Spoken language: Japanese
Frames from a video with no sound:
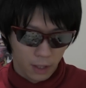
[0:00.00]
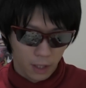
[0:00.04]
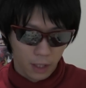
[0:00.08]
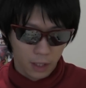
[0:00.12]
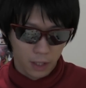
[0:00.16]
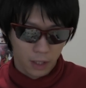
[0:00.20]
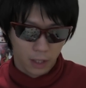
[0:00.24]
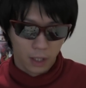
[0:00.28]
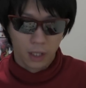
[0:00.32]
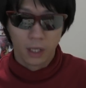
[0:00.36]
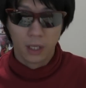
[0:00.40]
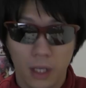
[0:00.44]

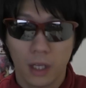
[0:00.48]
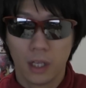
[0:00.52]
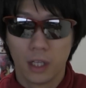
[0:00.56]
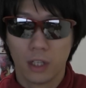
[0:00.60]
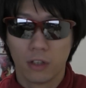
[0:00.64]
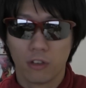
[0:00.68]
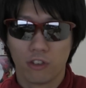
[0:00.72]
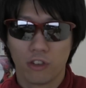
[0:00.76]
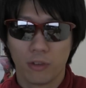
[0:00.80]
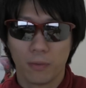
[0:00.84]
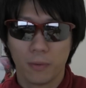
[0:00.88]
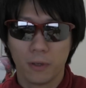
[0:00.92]
はい、
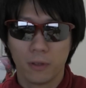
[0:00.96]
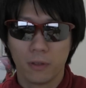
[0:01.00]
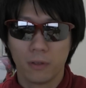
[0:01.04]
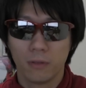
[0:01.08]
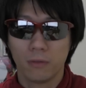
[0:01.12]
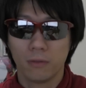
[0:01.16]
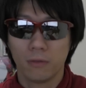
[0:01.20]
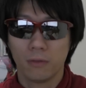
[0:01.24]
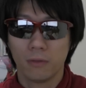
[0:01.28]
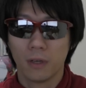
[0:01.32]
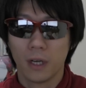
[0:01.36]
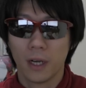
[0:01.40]
えーと、自
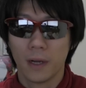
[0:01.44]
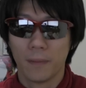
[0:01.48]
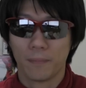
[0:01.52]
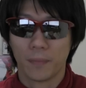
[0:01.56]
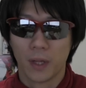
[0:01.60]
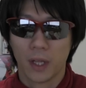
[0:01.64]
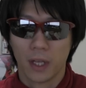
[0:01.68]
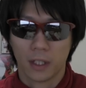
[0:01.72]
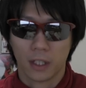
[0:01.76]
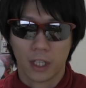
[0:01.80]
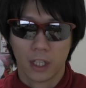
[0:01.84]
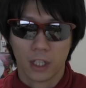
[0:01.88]
分は、
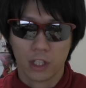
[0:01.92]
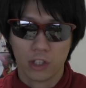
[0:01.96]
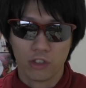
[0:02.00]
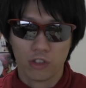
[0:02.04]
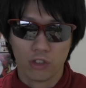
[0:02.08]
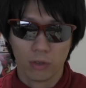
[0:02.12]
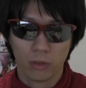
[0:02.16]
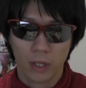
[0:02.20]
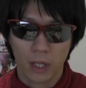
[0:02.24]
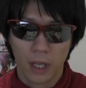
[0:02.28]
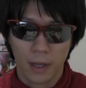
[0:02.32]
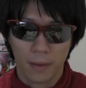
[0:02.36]
ね、劇
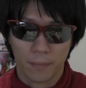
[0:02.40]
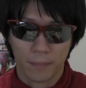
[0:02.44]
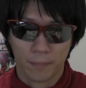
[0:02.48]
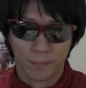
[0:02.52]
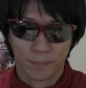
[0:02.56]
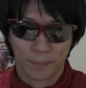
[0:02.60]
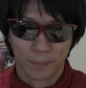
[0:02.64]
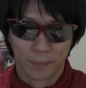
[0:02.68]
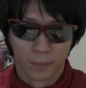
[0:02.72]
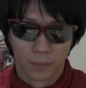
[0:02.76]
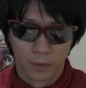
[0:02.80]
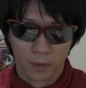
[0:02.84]
場で
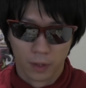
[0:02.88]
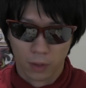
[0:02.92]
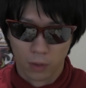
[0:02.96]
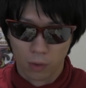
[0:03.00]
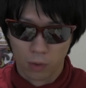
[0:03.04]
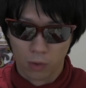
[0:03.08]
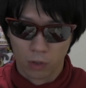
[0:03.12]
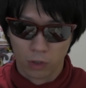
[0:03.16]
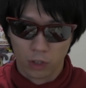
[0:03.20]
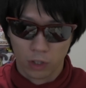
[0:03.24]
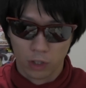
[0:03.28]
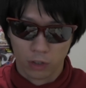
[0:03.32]

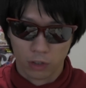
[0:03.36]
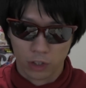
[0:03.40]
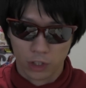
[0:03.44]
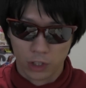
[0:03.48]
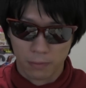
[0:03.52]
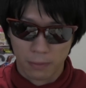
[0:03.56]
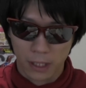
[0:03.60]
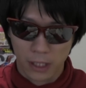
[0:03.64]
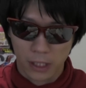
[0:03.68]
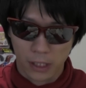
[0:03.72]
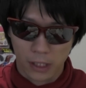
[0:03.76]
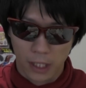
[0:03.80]
購入を
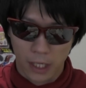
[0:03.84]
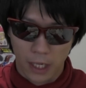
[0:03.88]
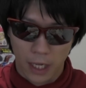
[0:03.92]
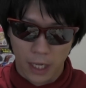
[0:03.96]
しまし